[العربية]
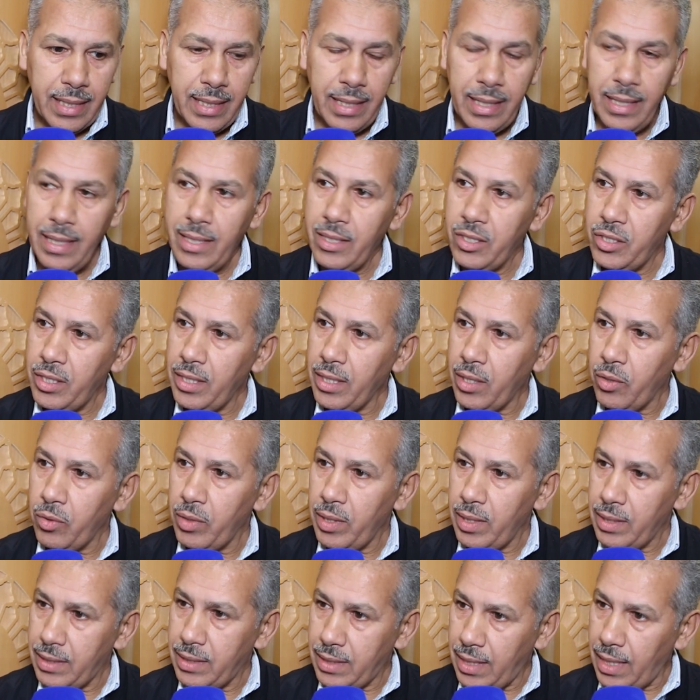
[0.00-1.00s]
يجي
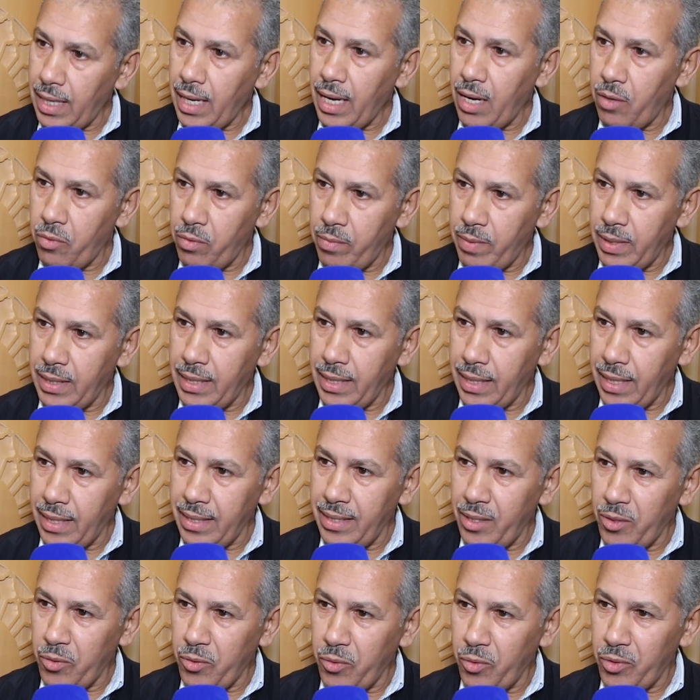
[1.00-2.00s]
يغني تيحاول بعدا
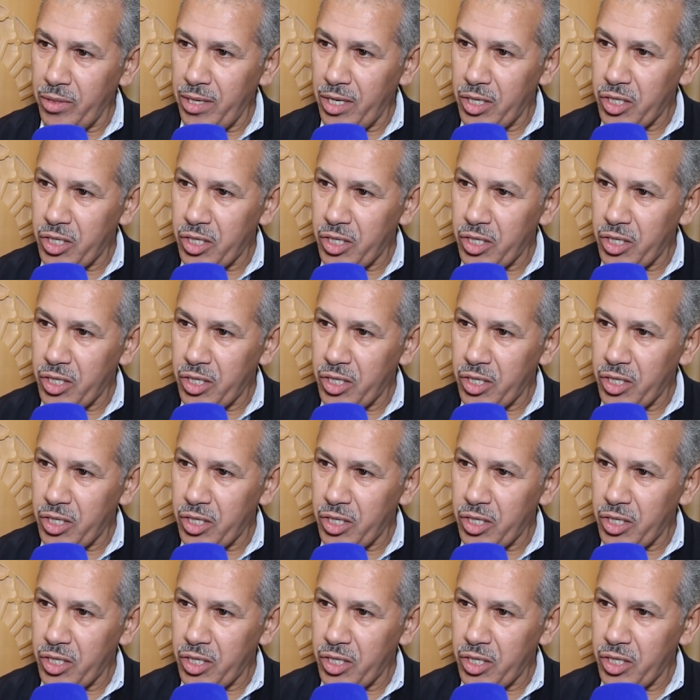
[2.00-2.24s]
يغني الاغنيه